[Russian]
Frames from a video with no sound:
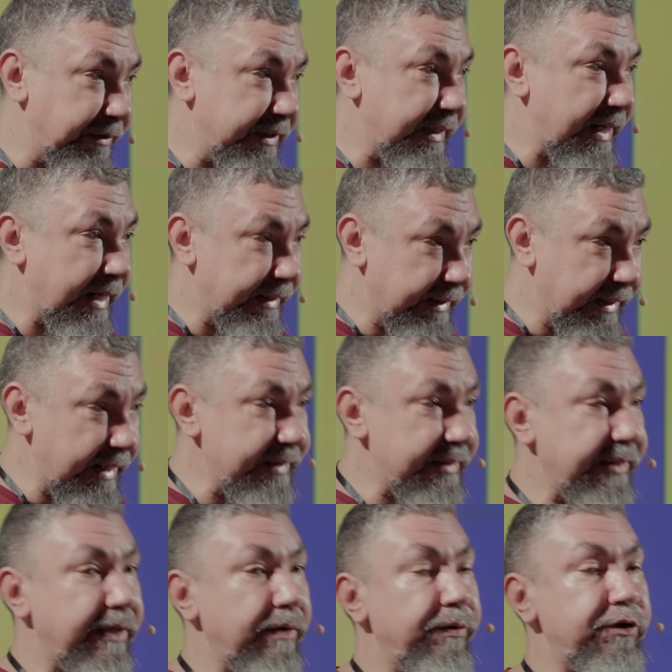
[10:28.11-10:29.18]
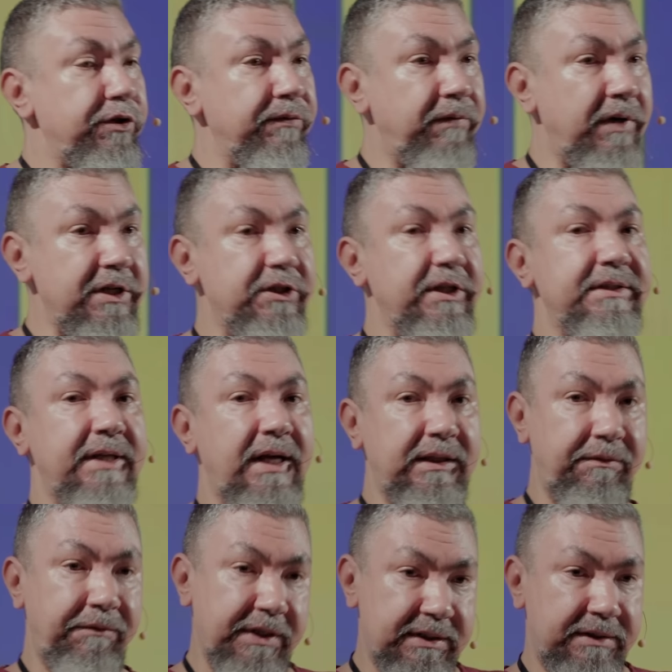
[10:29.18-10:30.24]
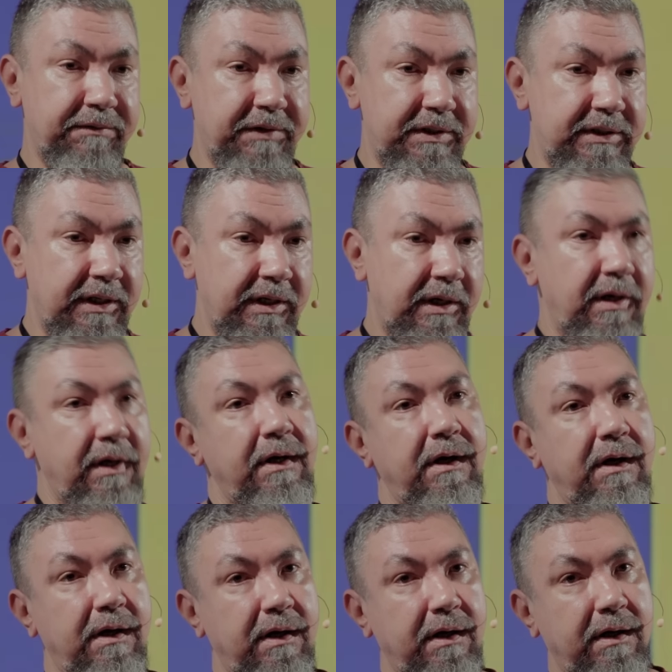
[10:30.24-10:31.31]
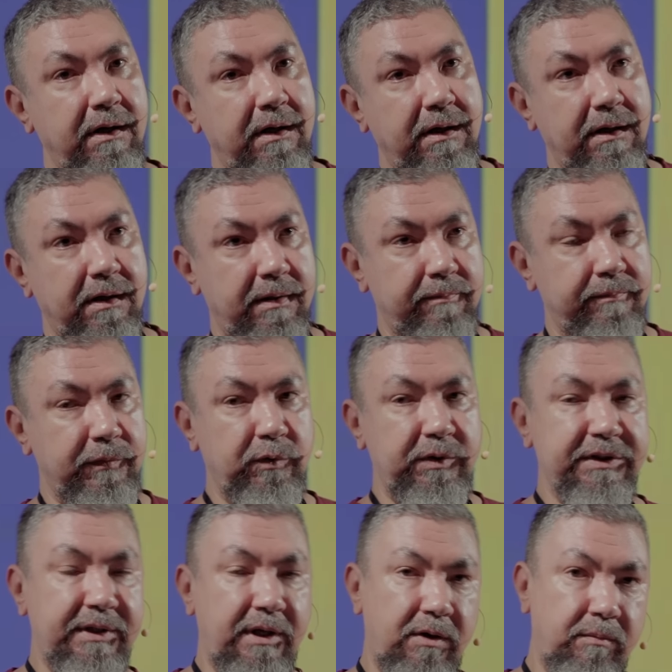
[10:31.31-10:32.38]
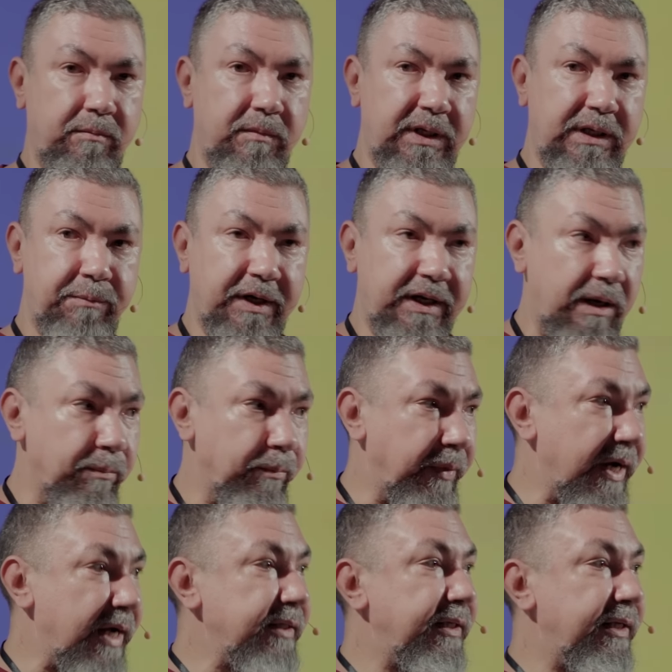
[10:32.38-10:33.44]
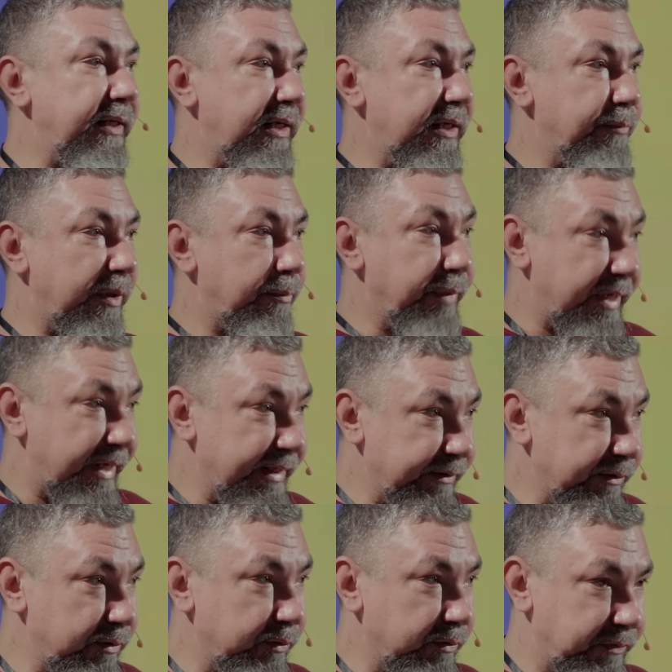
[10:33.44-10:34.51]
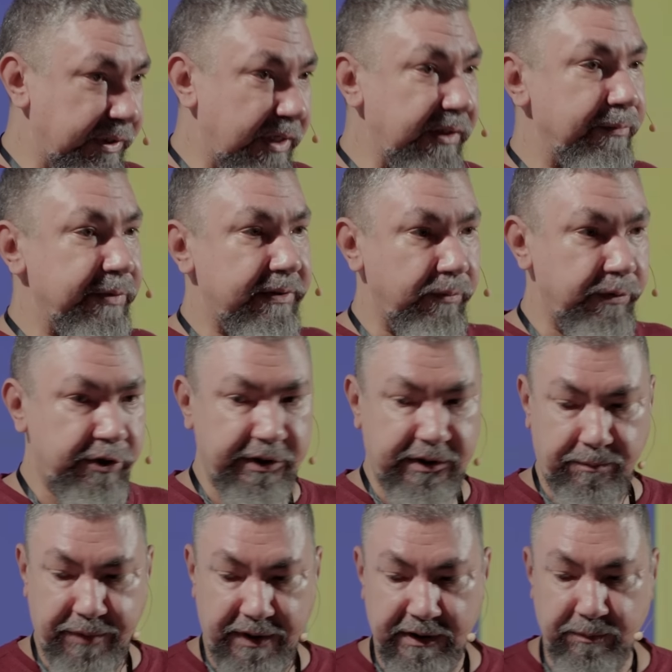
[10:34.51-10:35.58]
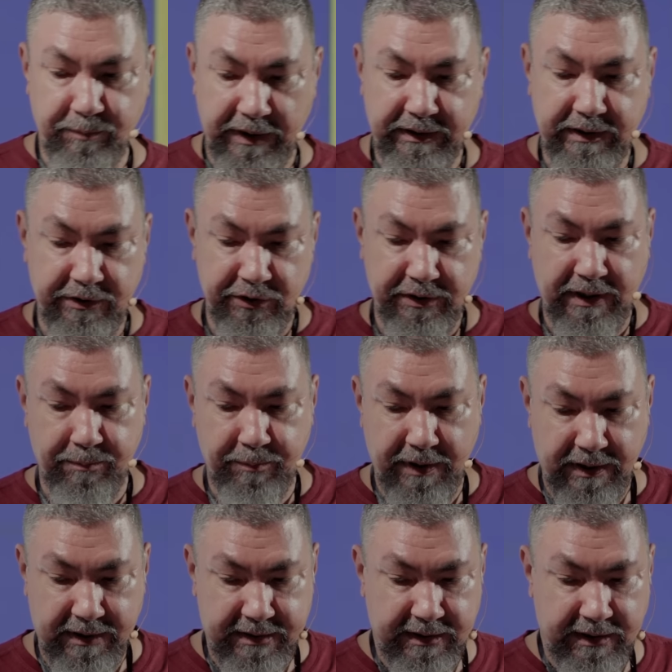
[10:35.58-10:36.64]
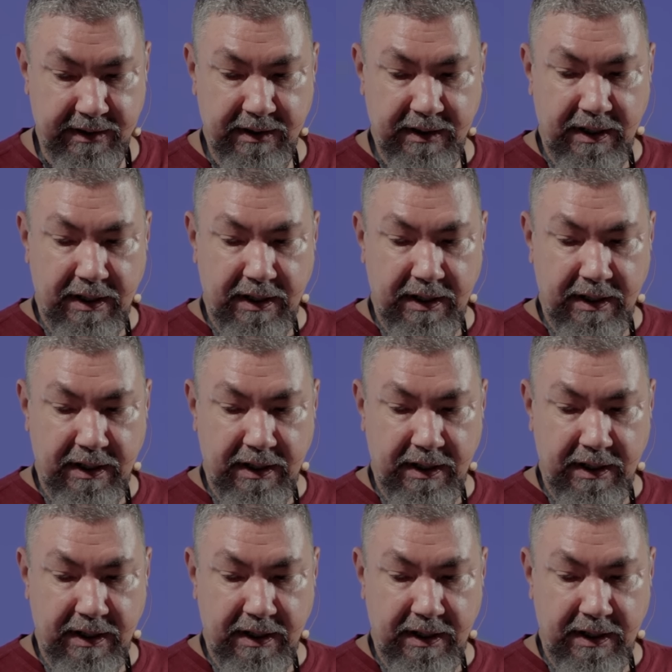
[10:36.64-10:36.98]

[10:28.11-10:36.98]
Ведь для идентики очень важно соответствовать Э, ну не знаю, либо компании, либо бренду, но в данном случае это бренд политической партии.